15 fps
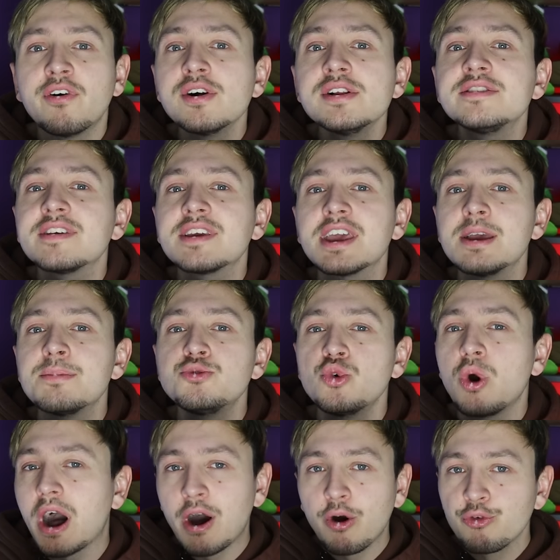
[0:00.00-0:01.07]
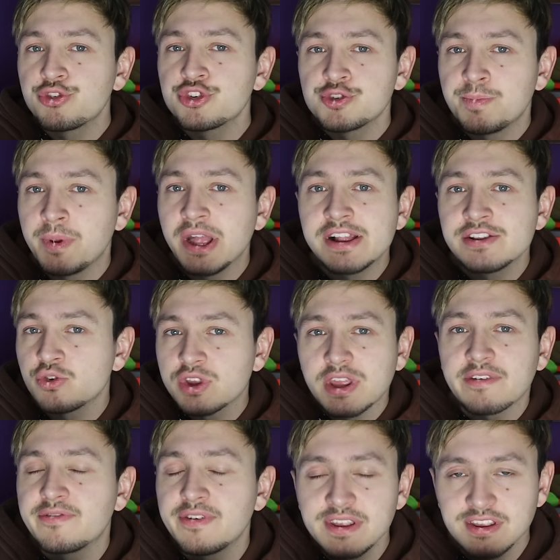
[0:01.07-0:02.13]
wollen sich eben nur aufspielen und
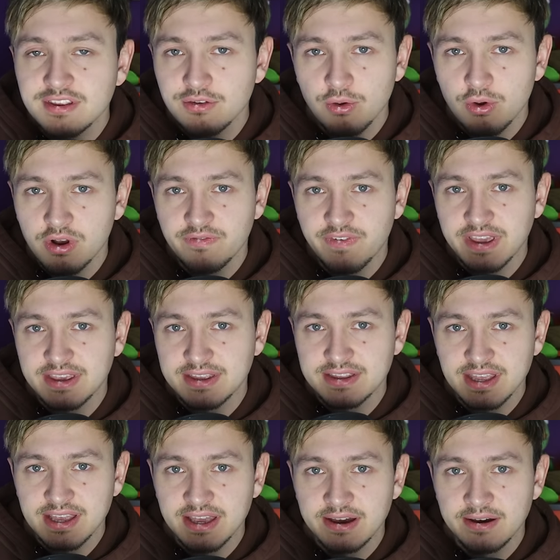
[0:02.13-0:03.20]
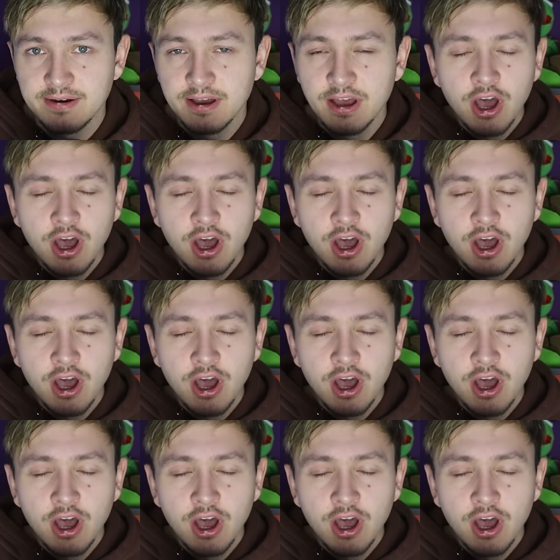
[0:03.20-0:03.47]
erfinden irgendwelche Dinge?